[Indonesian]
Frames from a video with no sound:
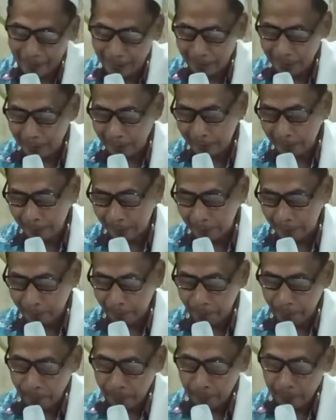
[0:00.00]
gengsi.
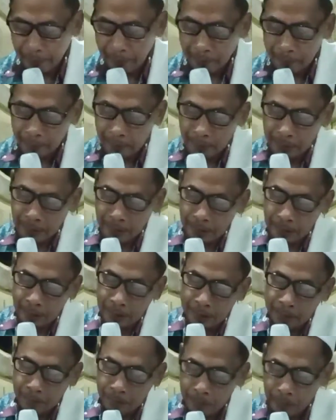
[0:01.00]

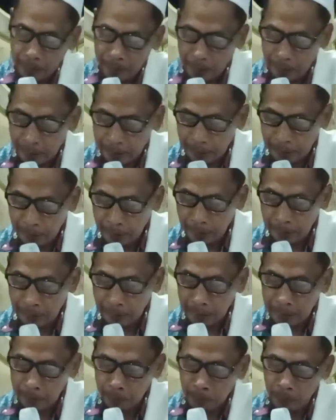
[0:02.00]
Nggih, barang ngaji
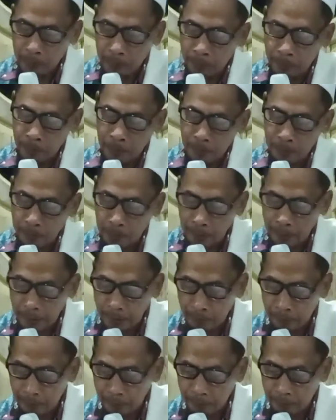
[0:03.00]
jajal ibu-ibu nu
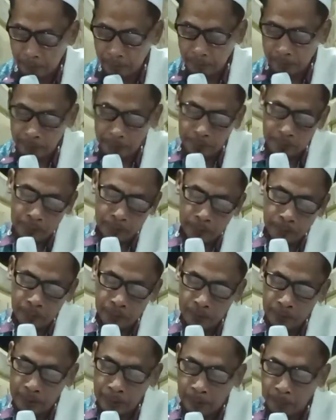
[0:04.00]
karo
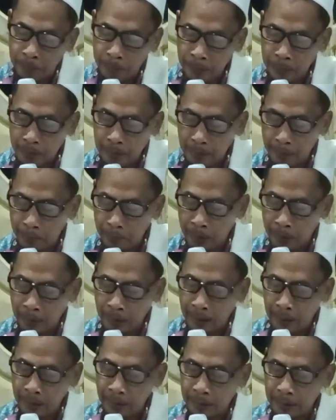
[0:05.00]
nyuguhne kopine lek
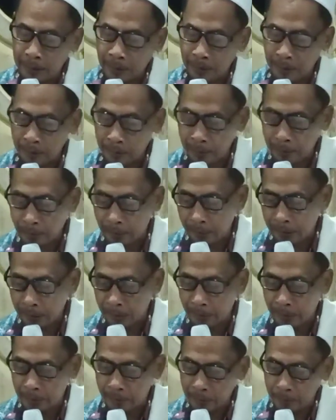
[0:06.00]
manggane sing rada
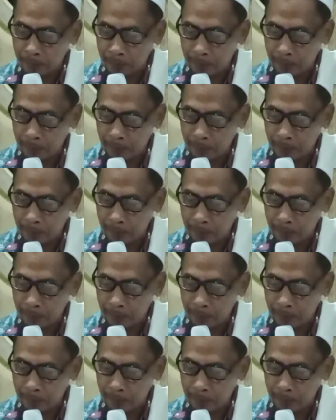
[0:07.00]
kaya